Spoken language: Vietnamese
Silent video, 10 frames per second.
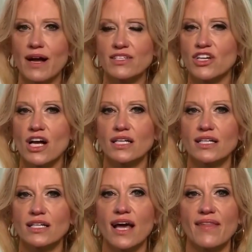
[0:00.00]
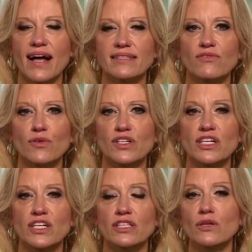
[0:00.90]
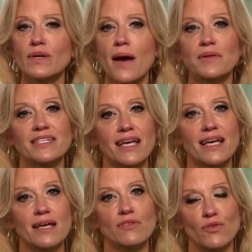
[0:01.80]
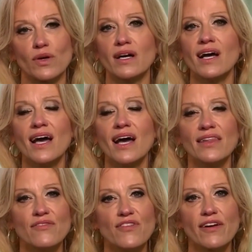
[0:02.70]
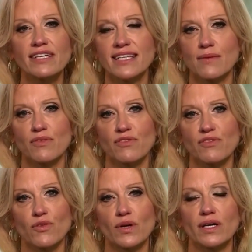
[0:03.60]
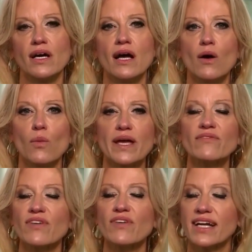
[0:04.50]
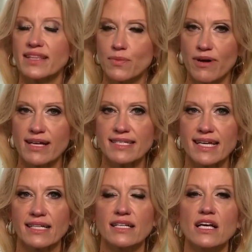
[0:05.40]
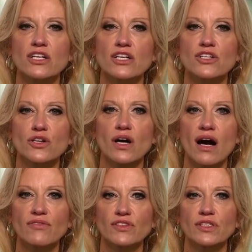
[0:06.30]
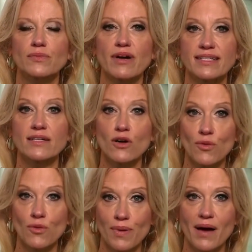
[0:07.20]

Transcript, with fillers: được đăng tải trên trang web của Tòa Bạch Ốc, kêu gọi ông Trump ngay lập tức công khai hồ sơ thuế của mình. Vào chiều ngày 22 tháng Giêng, đơn kiến nghị